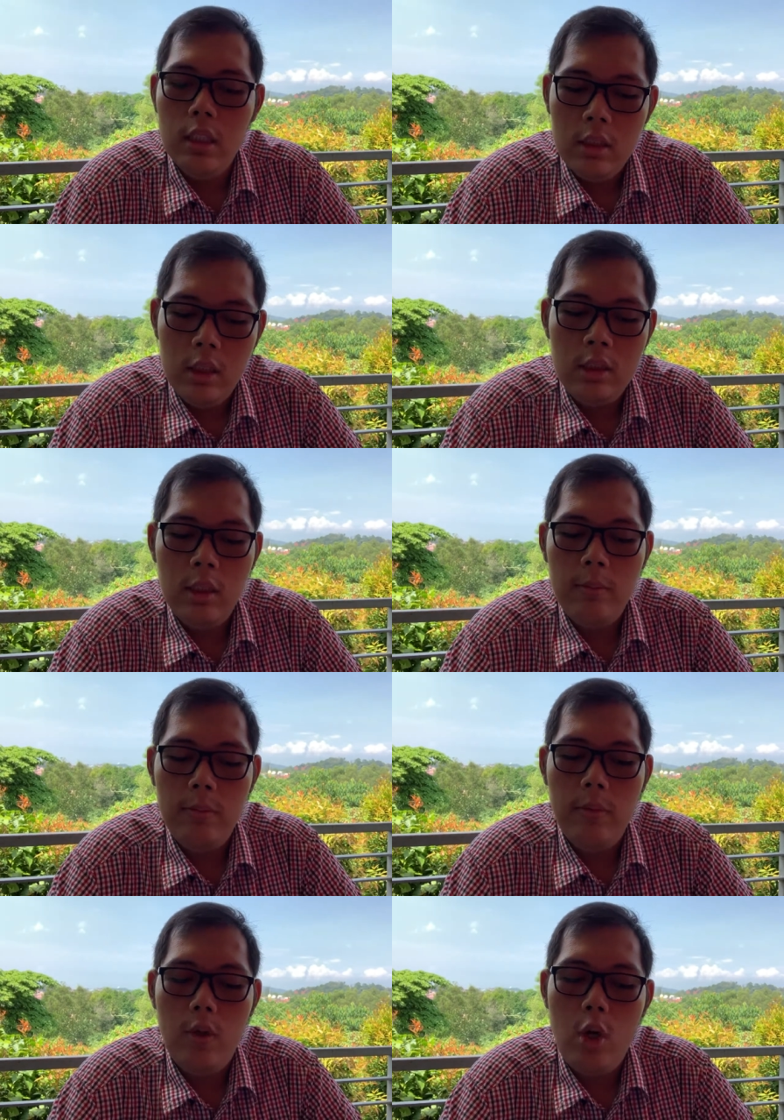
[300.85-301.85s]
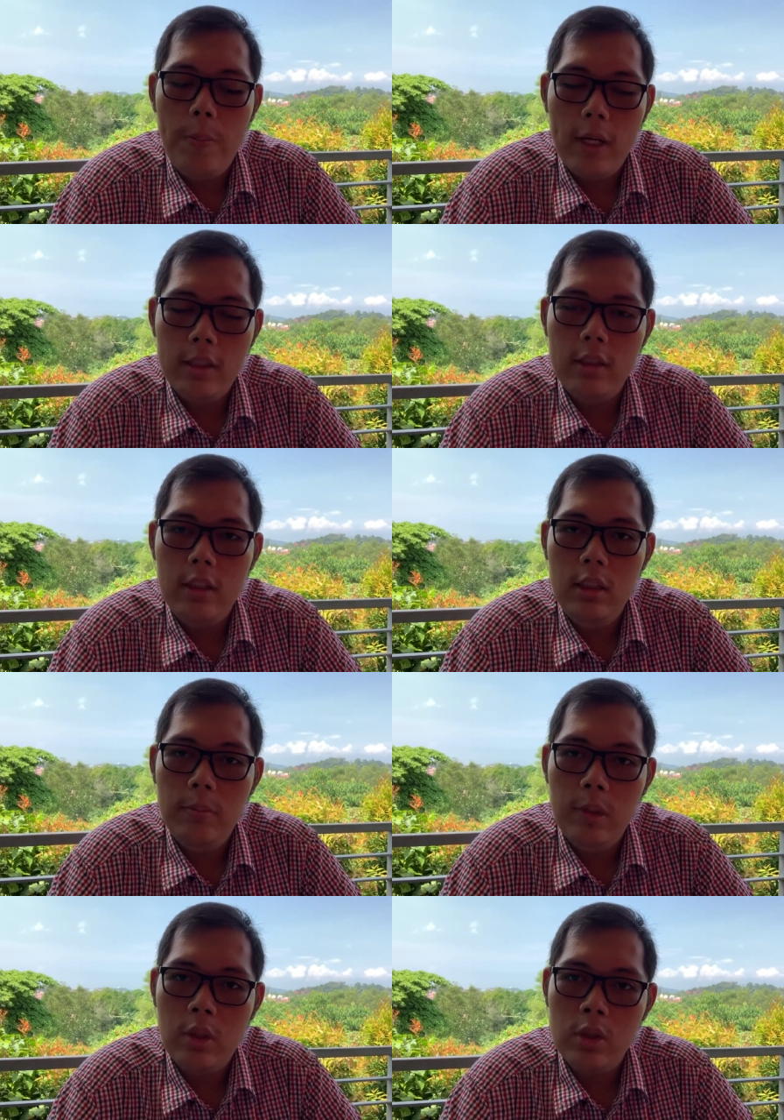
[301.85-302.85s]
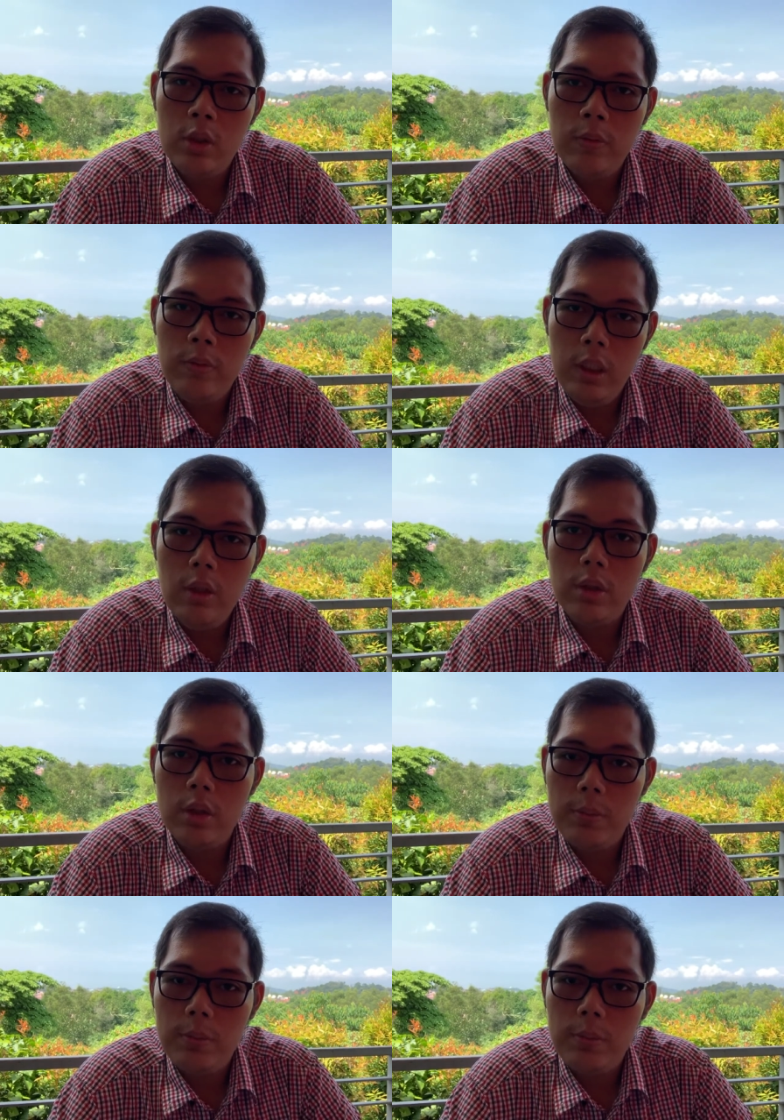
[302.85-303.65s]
sistem operasi Microsoft Windows